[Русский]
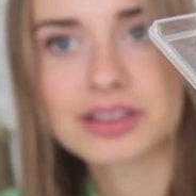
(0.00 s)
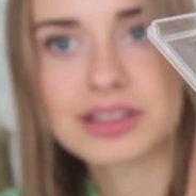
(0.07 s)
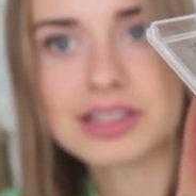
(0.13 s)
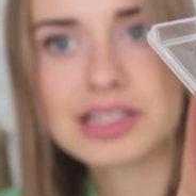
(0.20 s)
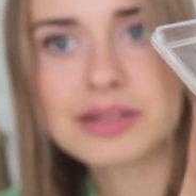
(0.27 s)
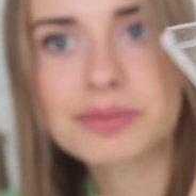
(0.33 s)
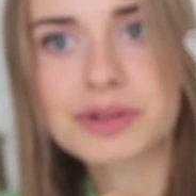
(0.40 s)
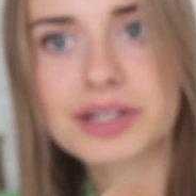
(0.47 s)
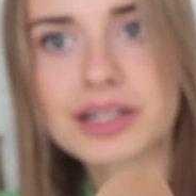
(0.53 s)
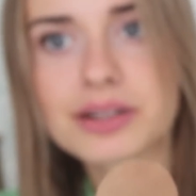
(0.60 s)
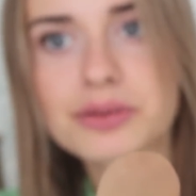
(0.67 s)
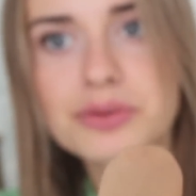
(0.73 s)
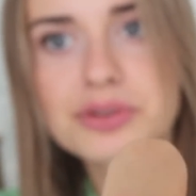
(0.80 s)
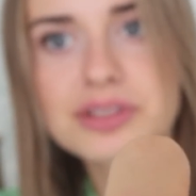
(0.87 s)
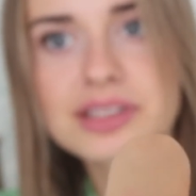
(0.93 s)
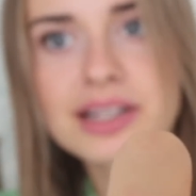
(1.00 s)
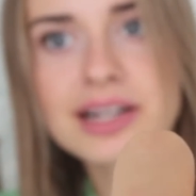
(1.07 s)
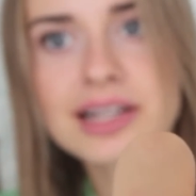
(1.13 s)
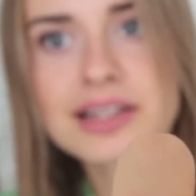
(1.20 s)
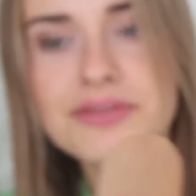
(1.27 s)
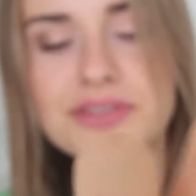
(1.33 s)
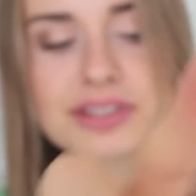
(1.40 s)
Липкая,
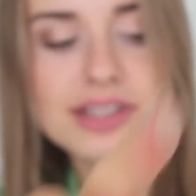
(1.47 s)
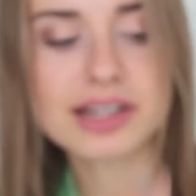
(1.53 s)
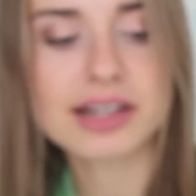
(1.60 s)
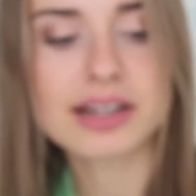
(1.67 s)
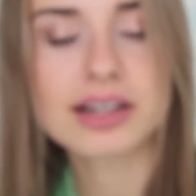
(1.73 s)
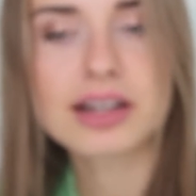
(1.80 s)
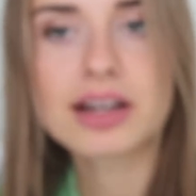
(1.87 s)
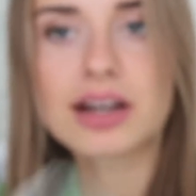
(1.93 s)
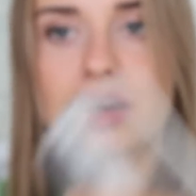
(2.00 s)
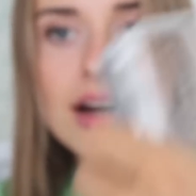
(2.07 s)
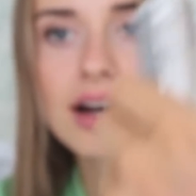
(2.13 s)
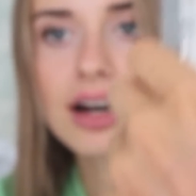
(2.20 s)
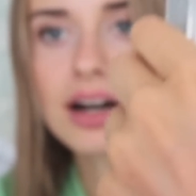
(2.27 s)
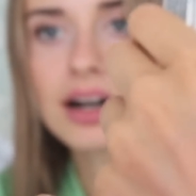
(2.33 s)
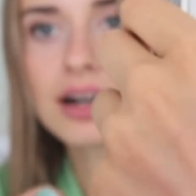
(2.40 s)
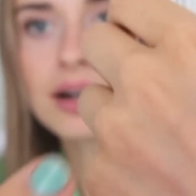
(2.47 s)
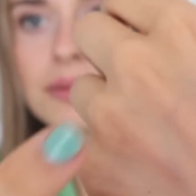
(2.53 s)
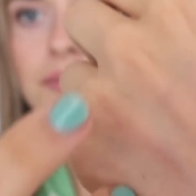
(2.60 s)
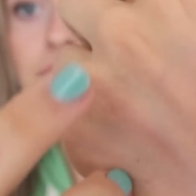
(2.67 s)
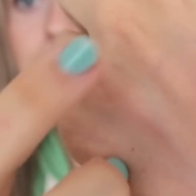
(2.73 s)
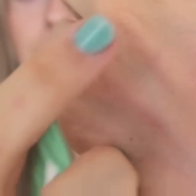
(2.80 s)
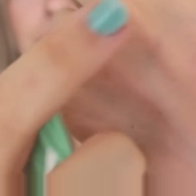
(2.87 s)
густая вся.
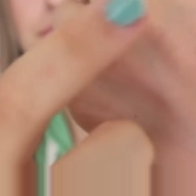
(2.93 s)
Эм